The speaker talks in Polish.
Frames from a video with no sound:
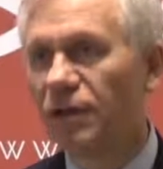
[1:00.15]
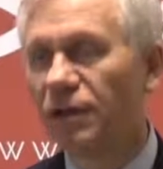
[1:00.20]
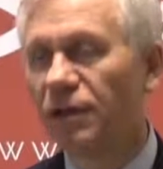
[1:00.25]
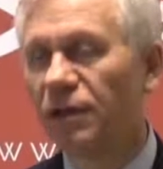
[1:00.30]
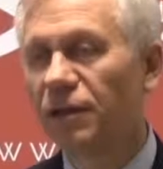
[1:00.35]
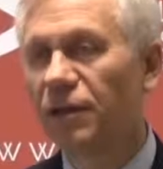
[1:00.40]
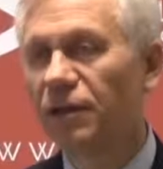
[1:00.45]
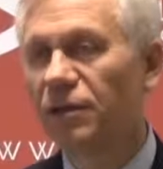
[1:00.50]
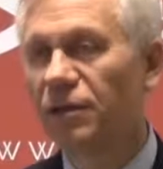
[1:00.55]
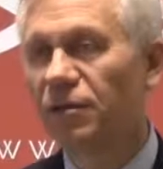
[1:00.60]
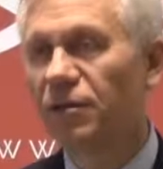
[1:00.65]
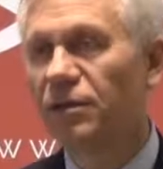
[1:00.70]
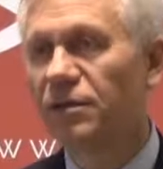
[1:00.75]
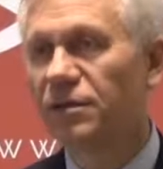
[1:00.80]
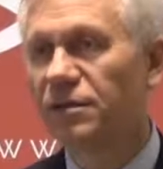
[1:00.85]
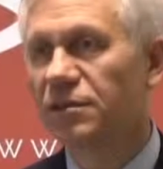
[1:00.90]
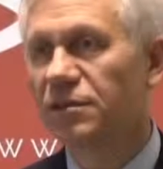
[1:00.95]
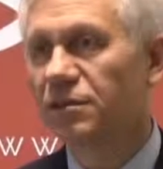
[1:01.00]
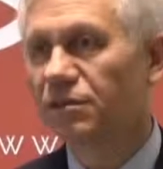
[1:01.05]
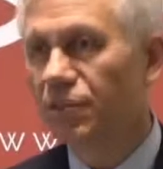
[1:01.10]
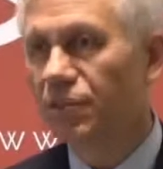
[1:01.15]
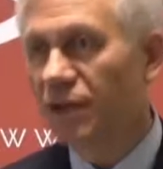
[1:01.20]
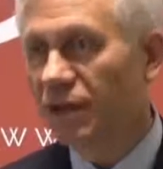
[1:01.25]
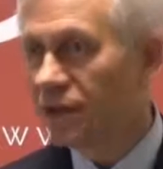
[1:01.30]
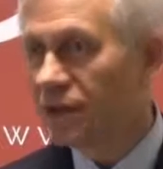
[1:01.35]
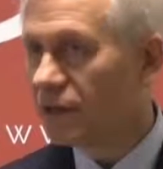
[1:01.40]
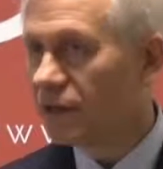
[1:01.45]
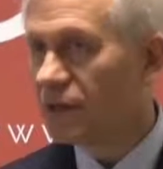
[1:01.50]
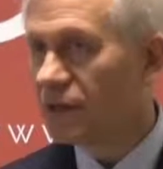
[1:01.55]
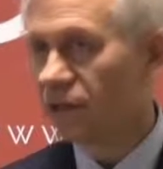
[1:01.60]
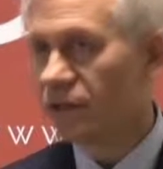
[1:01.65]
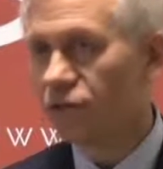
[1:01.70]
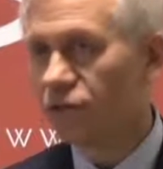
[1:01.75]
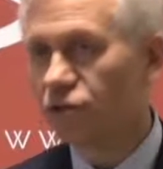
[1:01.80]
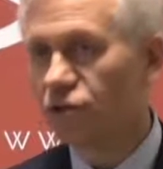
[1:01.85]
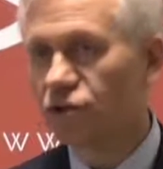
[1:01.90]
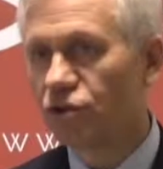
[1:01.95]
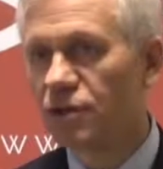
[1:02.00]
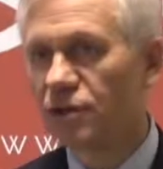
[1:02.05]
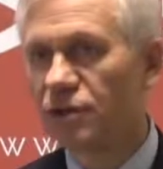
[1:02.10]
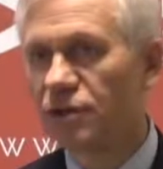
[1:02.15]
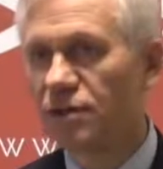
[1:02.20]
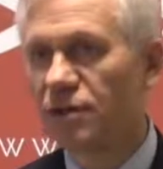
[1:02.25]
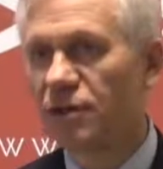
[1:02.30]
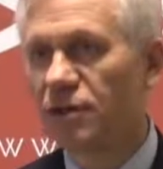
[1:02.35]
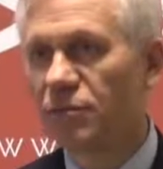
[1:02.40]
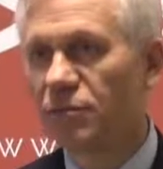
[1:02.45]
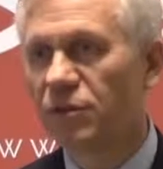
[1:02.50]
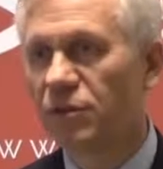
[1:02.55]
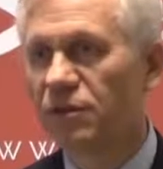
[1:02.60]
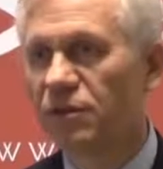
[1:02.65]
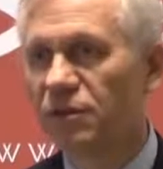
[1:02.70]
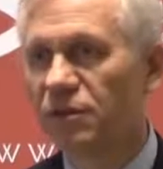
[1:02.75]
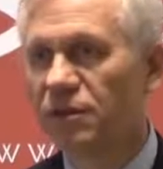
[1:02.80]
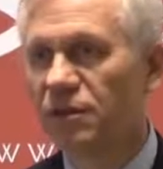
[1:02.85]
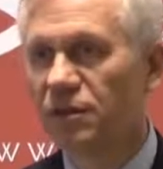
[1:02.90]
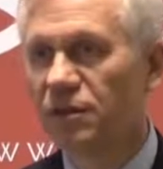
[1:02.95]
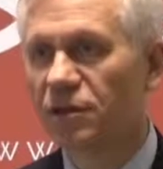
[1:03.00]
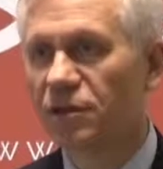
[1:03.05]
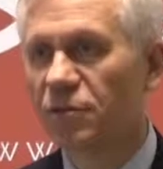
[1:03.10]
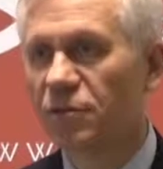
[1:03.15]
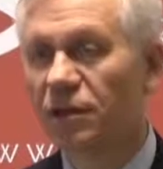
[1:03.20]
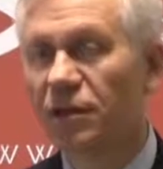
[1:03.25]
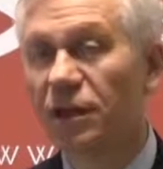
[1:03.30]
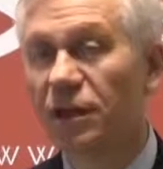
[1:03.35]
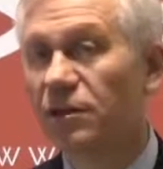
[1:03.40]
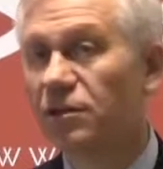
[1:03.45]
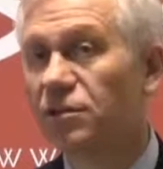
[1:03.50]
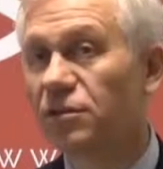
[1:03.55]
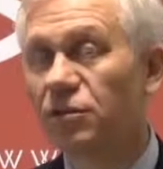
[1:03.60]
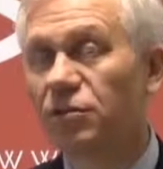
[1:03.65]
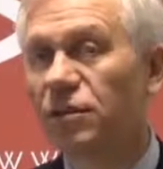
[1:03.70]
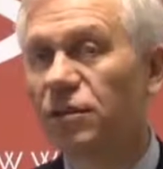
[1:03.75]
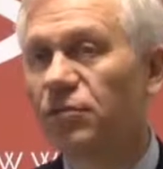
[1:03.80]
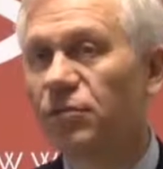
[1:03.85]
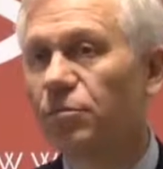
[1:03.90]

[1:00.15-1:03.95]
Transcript: I dlatego jest radykalna różnica między imigracją, nie wiem,